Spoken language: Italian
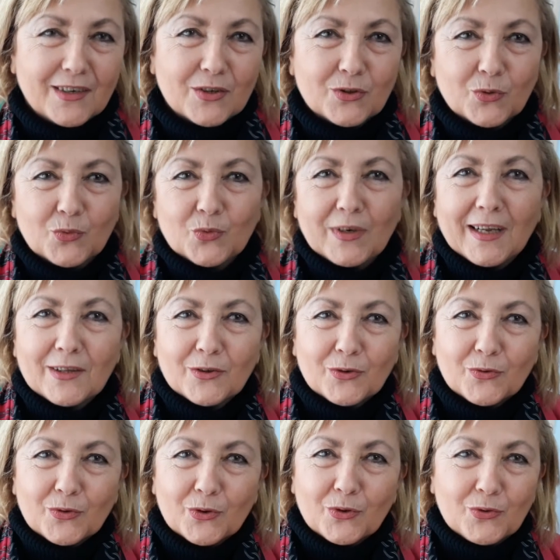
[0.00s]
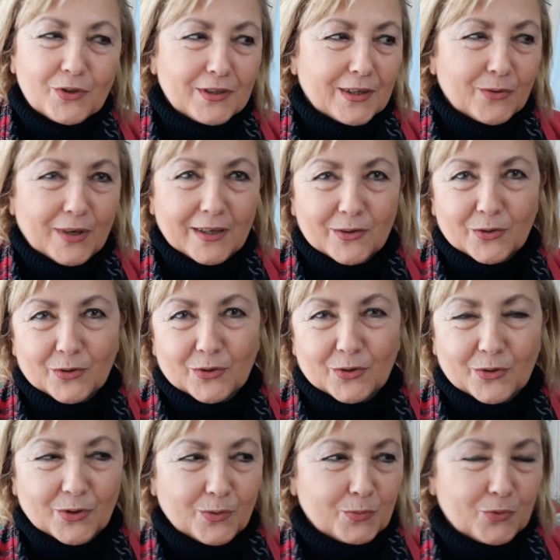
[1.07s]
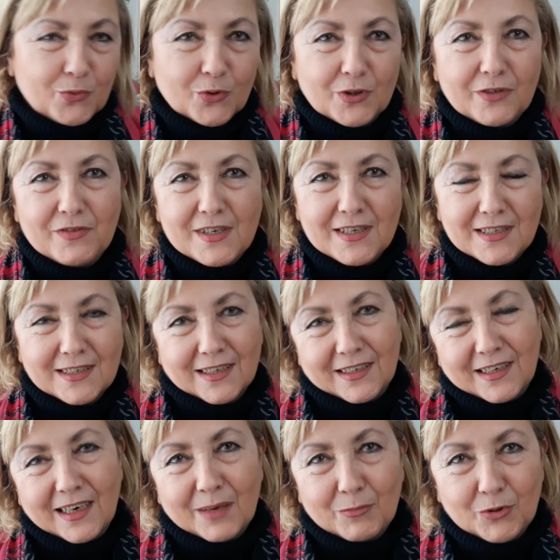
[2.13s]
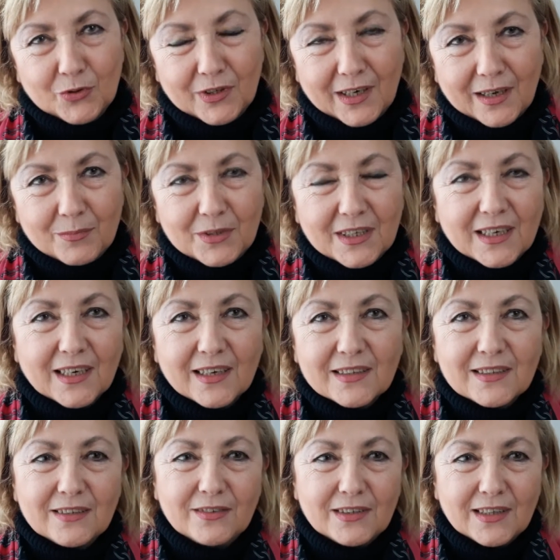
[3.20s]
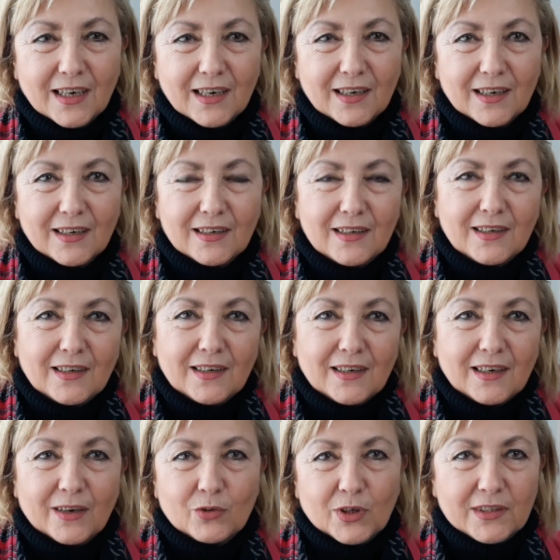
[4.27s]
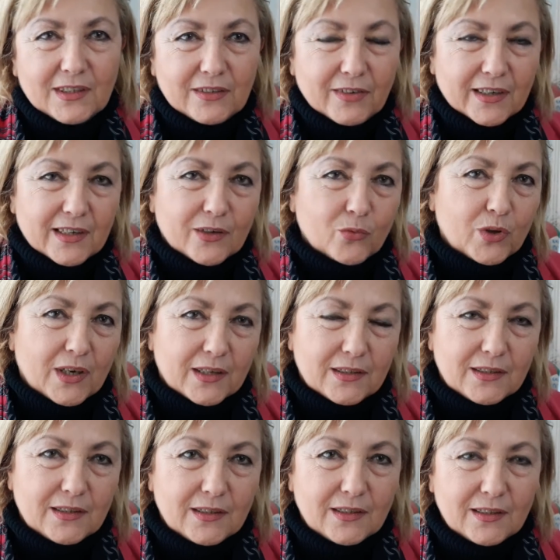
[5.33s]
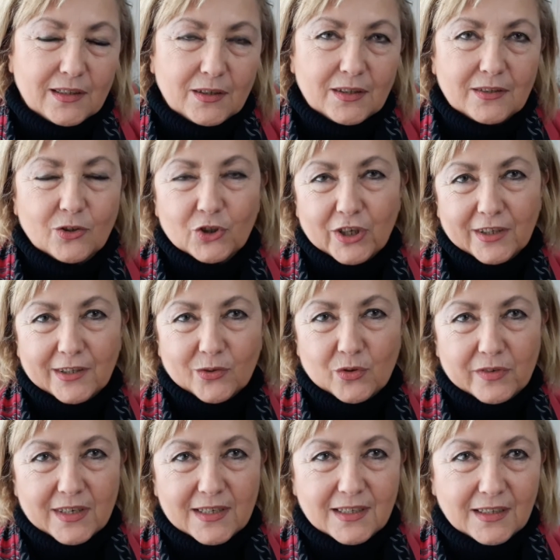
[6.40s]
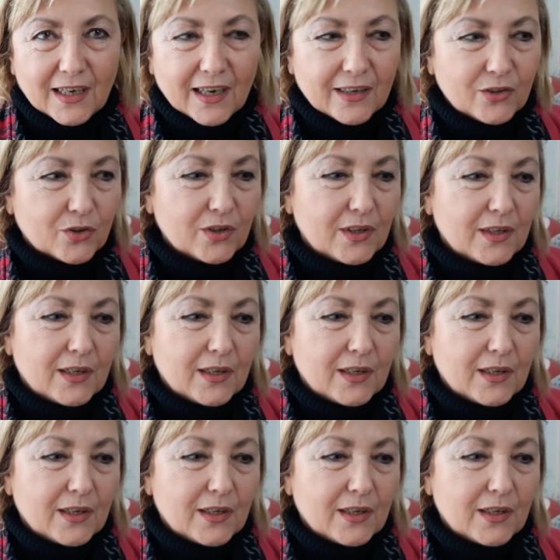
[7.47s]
sotto un altro fronte, da un altro punto di vista, nell'ambito della mia attività lavorativa che è quella di docente universitario,